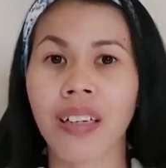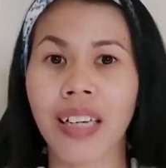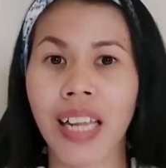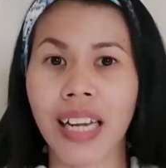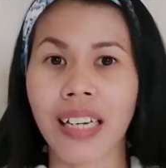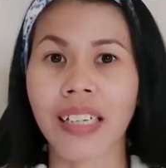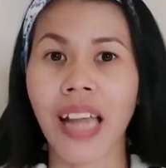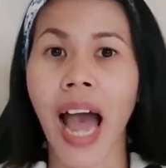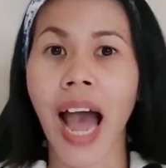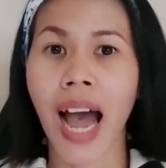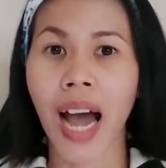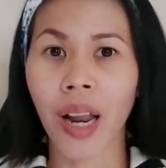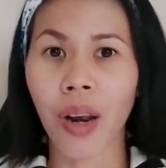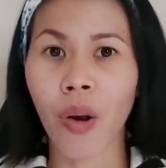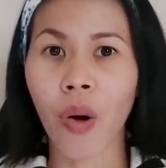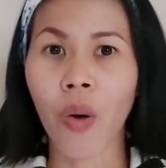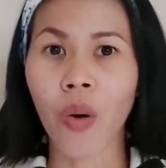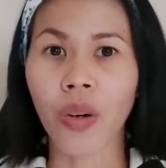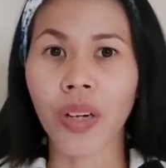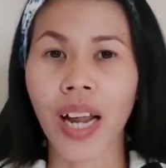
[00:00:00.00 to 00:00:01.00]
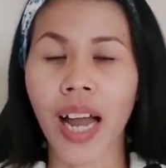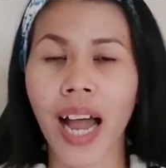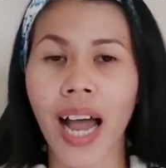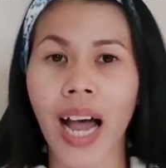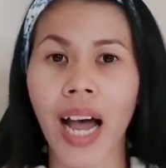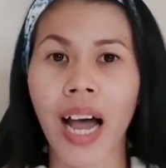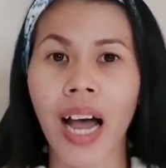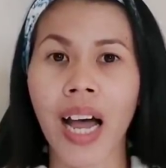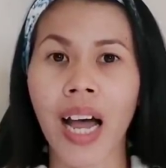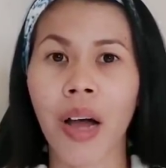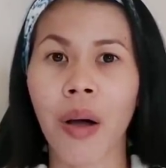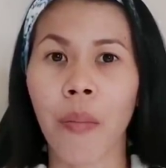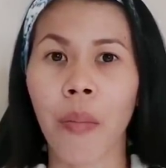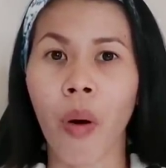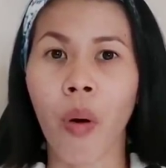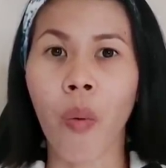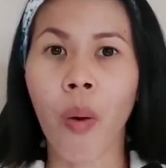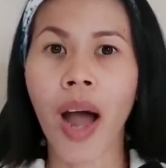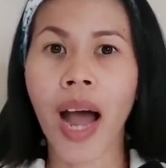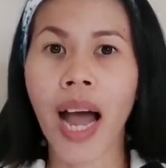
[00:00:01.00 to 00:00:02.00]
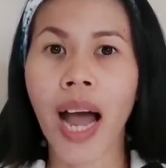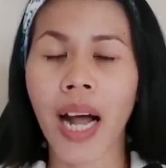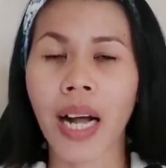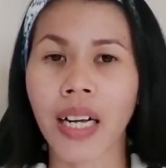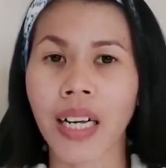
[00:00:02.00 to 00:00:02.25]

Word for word: เด็กทารกนะคะ เพราะว่า